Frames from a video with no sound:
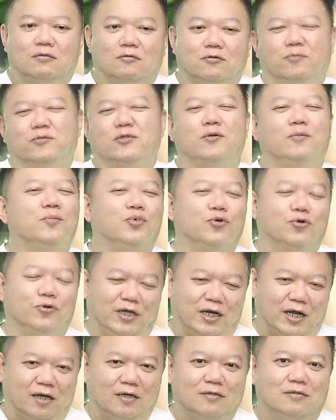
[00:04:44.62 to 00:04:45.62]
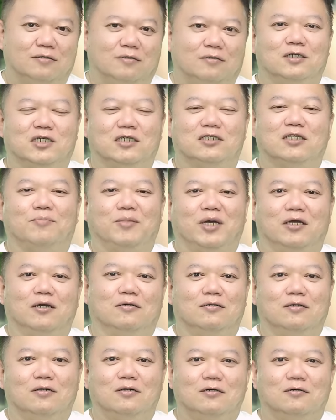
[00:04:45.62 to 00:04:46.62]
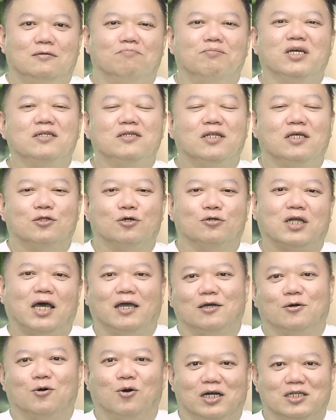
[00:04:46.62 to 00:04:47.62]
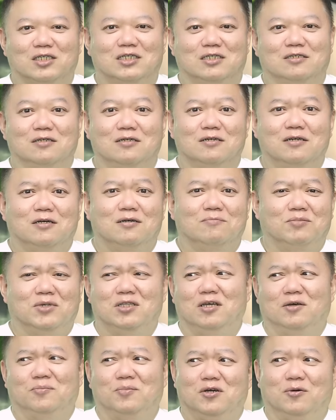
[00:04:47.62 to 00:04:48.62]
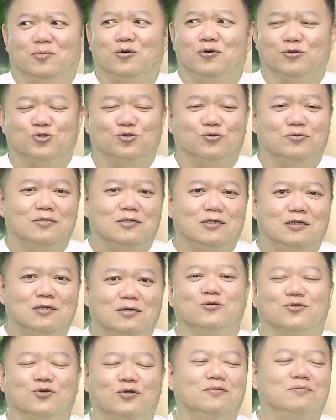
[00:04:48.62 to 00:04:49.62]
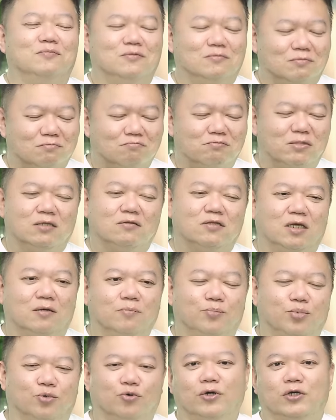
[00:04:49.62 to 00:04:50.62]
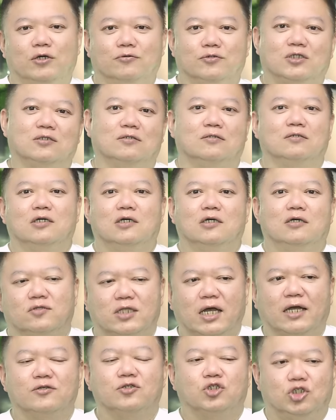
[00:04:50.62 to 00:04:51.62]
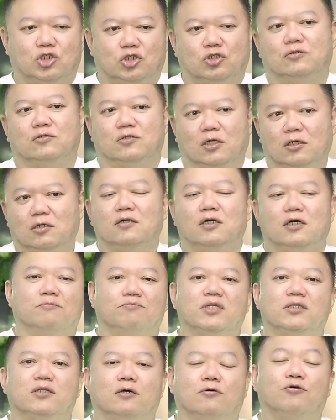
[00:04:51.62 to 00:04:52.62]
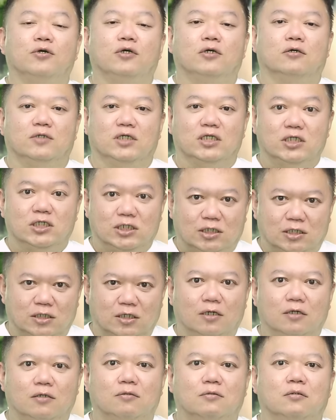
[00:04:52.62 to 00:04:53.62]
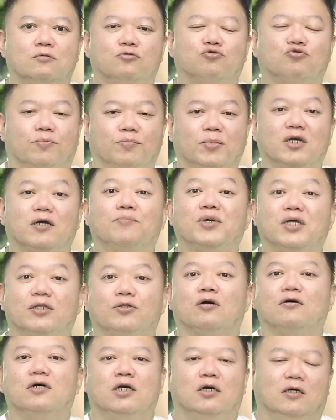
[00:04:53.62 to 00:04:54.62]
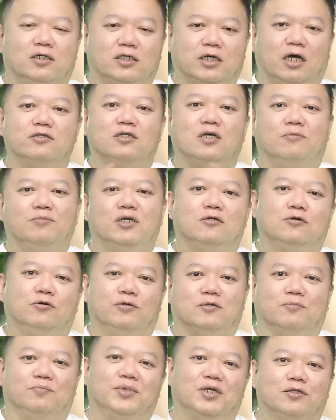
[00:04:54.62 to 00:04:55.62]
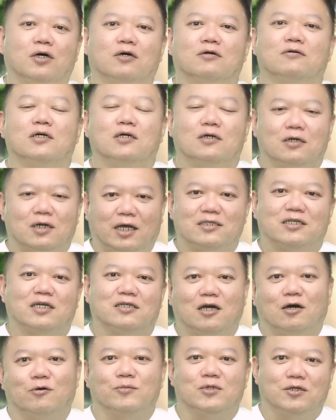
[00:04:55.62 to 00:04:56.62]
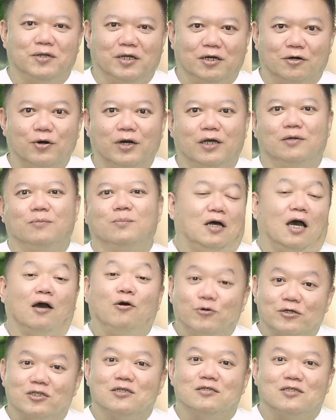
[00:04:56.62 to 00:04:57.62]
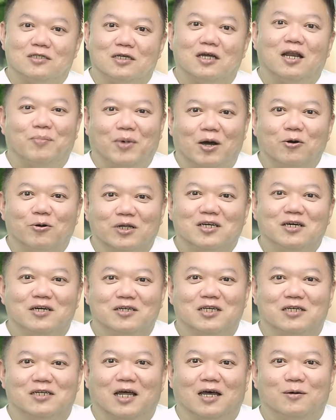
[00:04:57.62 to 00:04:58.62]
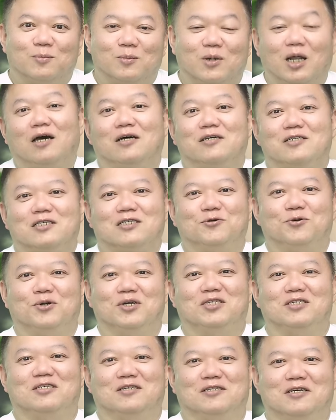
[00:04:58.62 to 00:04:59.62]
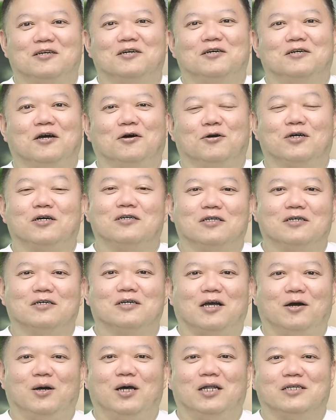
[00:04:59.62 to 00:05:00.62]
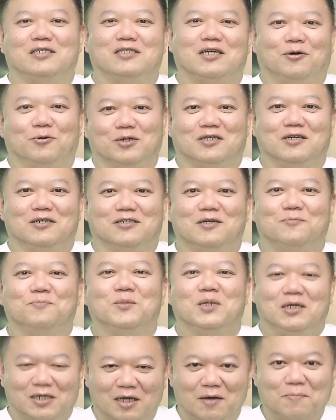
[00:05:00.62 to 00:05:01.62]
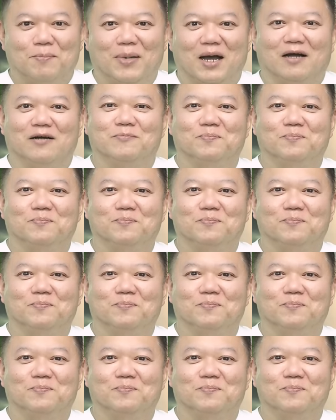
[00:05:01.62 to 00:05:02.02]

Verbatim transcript: 我们这边不会了，现在没有，明年都太阳花季了，明年也没有破军，所以明年不会有事。但是呢，明年会有一些转变跟变动。想要知道明年会怎么变动，来参加我们的年会啊，或者直接来报我的课程啊。那十月底的那个要课，那赶快来参加我的课程也很棒。